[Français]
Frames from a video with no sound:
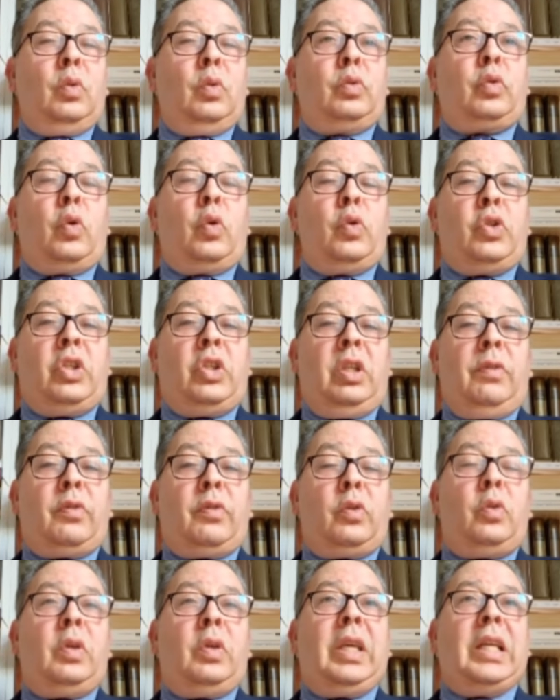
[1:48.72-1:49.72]
notre
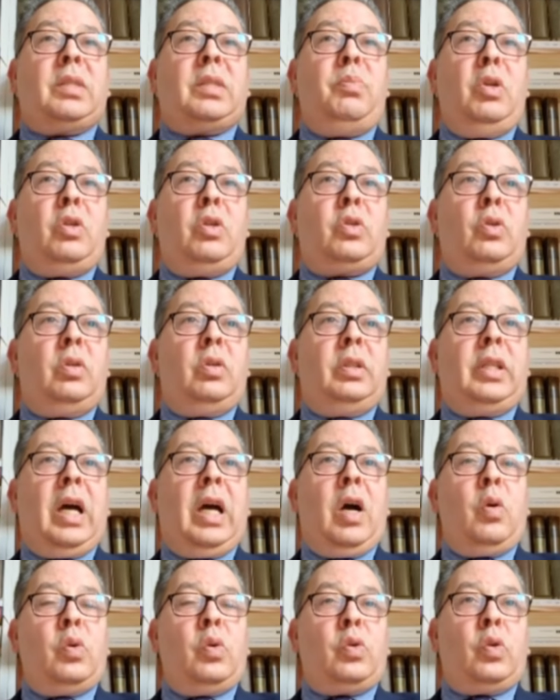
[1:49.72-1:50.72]
chiffre de 4000
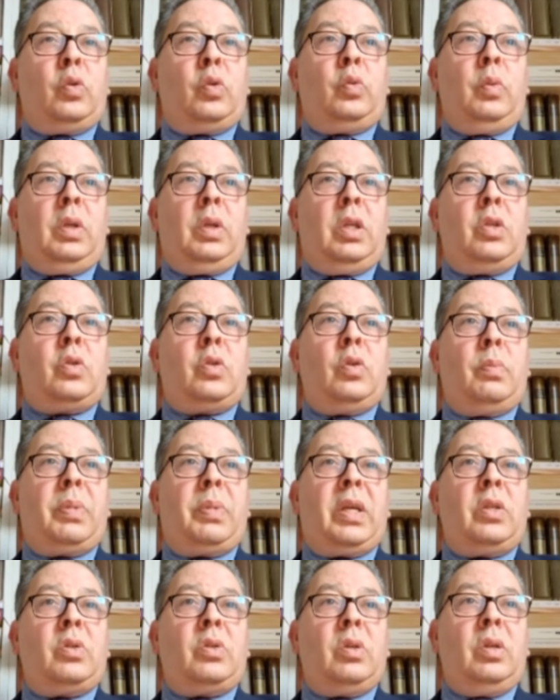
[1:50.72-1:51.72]
soldats aujourd'hui qui sont
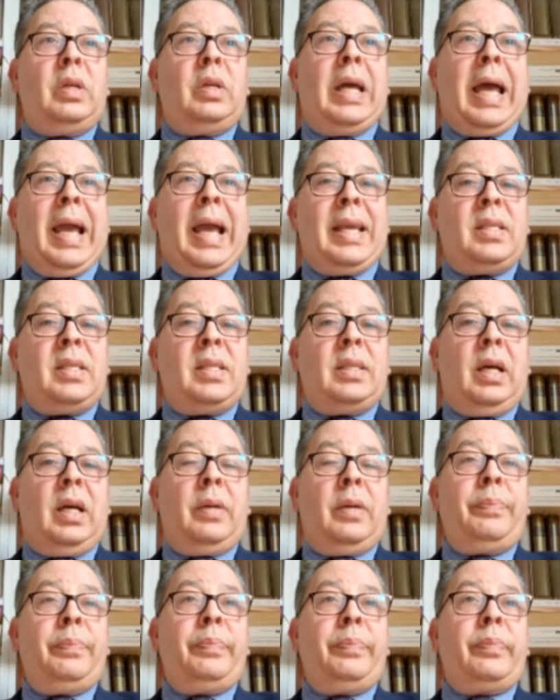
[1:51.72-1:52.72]
présents à
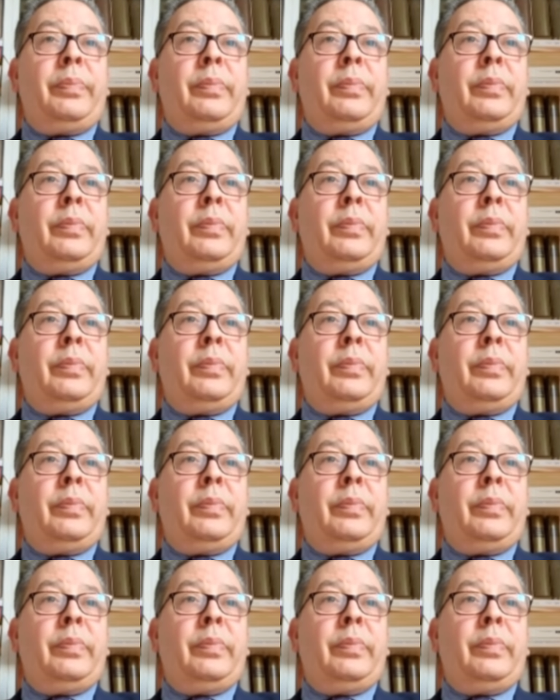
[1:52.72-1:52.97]
Gaza.